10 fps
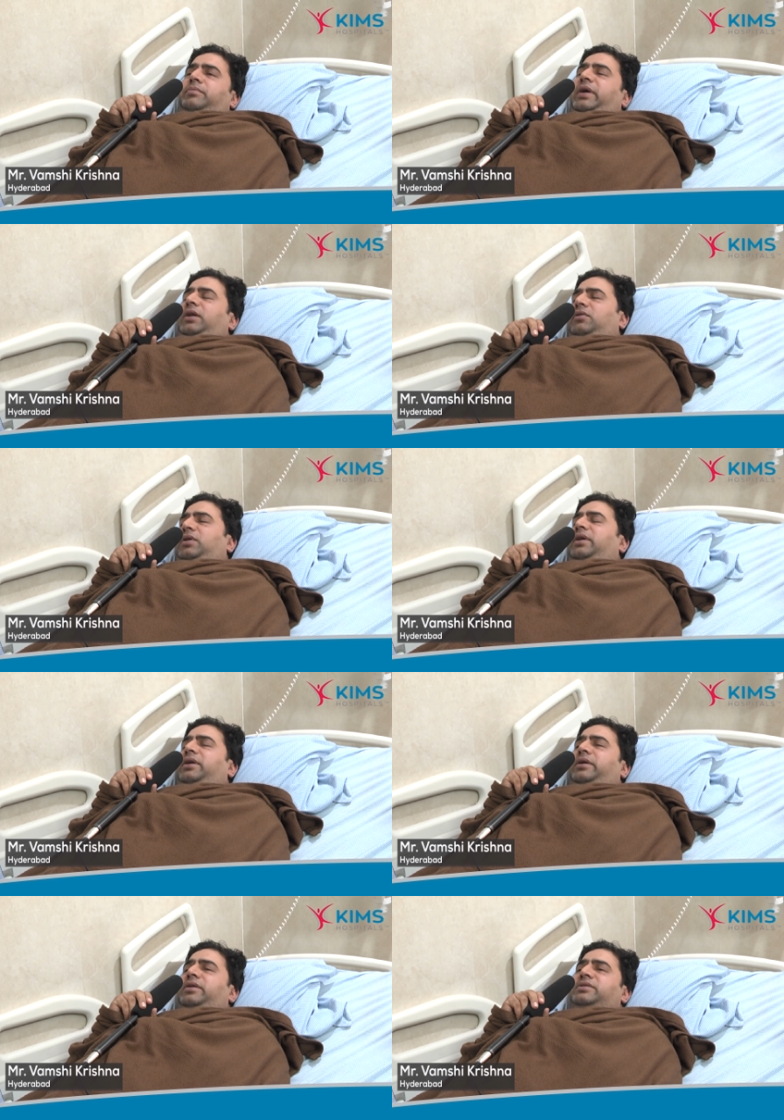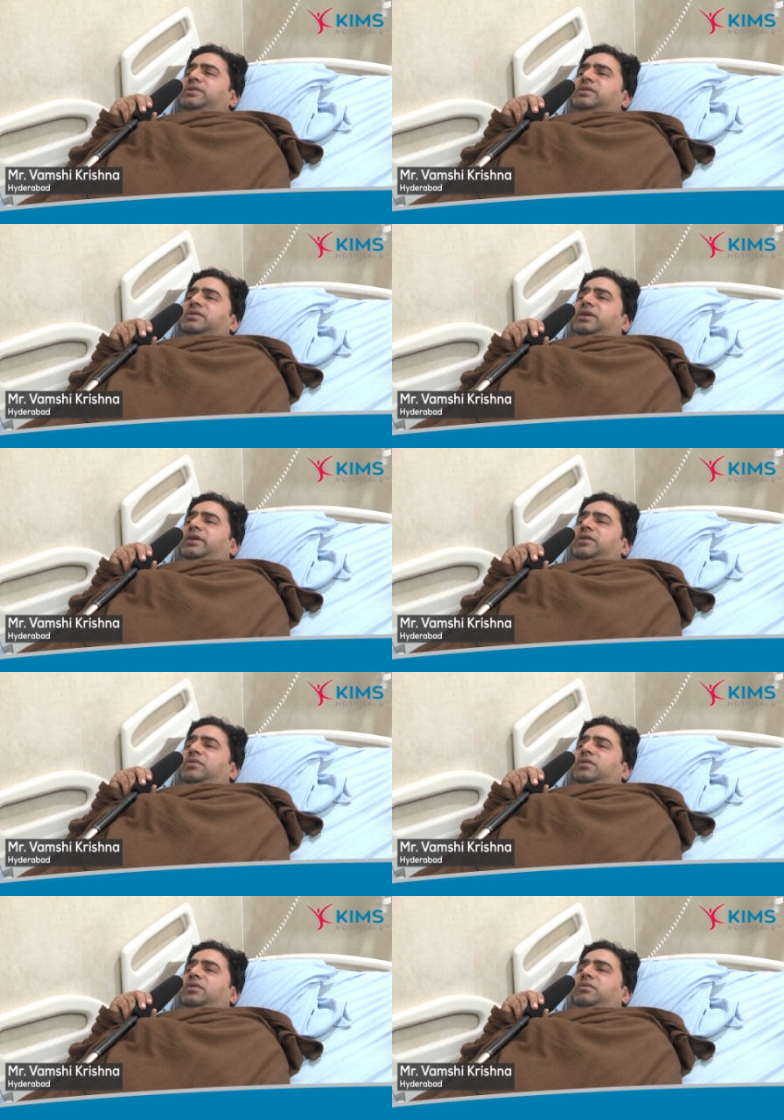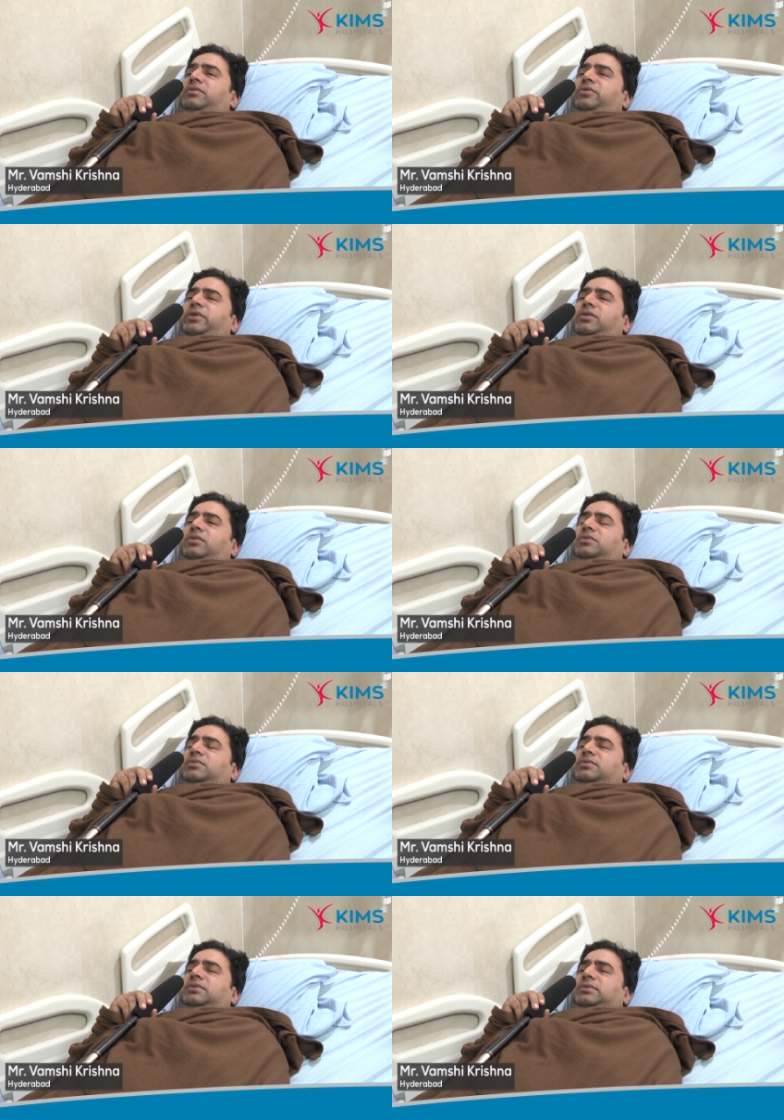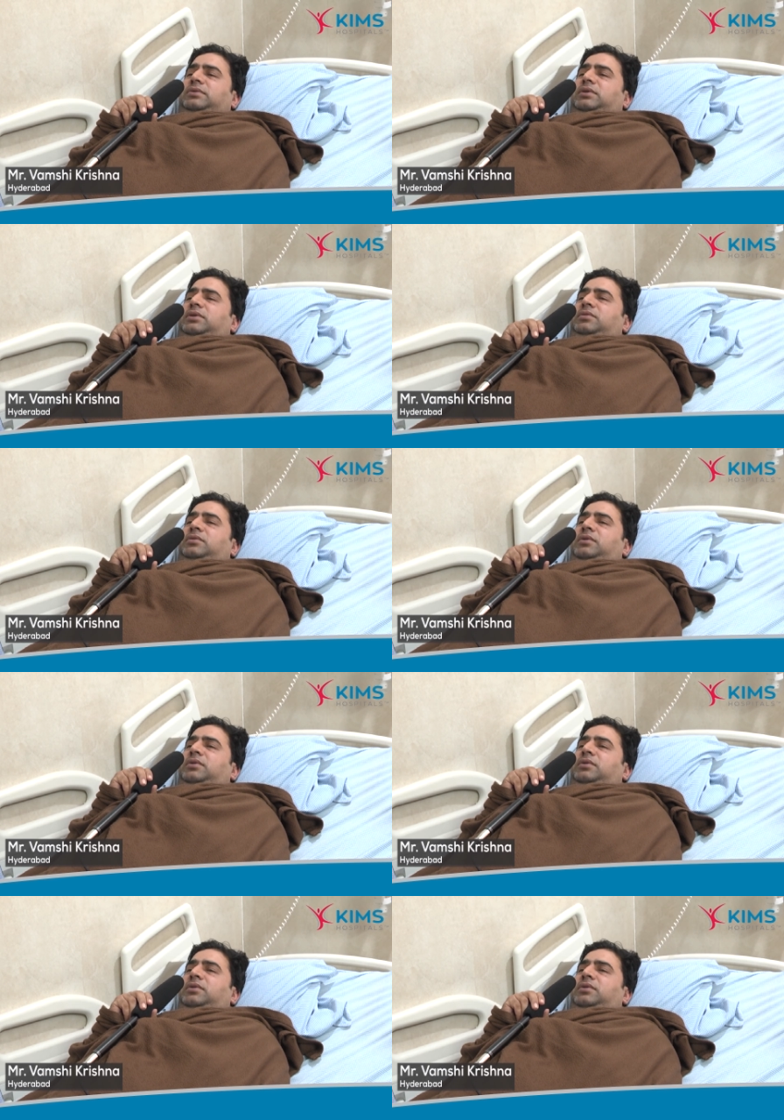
బెల్ కొడితే సిస్టర్స్ అటెండ్ అవుతారు డ్యూటీ డాక్టర్స్ వస్తూ ఉంటారు